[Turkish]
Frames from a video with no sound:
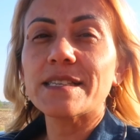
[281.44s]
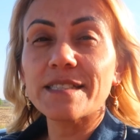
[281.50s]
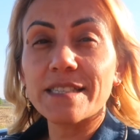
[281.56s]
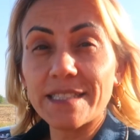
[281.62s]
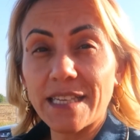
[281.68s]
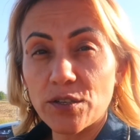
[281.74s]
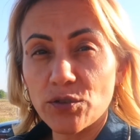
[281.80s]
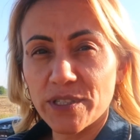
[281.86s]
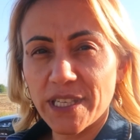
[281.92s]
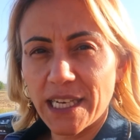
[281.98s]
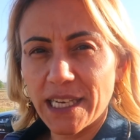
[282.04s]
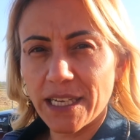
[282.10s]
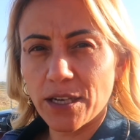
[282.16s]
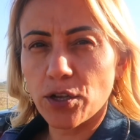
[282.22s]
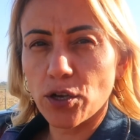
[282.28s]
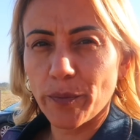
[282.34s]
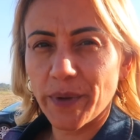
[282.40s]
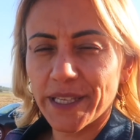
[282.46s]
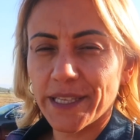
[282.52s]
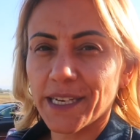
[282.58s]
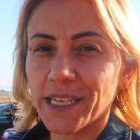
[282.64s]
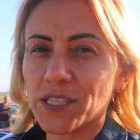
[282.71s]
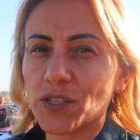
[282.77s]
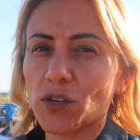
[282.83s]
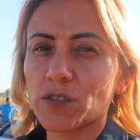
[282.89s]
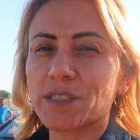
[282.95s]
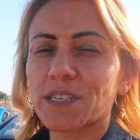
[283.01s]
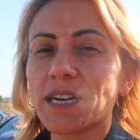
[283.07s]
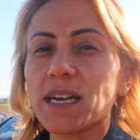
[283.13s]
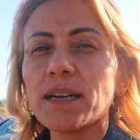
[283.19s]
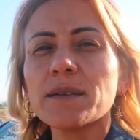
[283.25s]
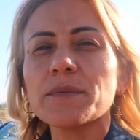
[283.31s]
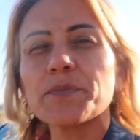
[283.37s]
Sınırdan 150 kilometre
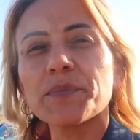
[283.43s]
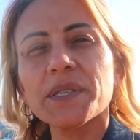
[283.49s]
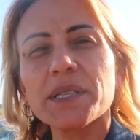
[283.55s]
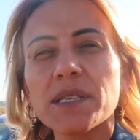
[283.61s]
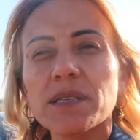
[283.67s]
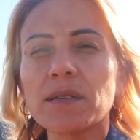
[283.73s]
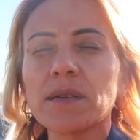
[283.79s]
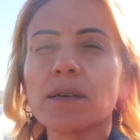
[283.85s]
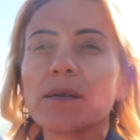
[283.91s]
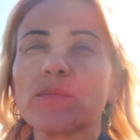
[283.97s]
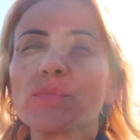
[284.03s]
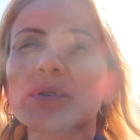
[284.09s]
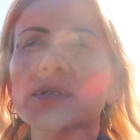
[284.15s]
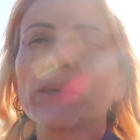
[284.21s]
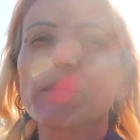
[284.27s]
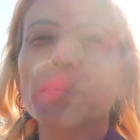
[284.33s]
sonra biz burada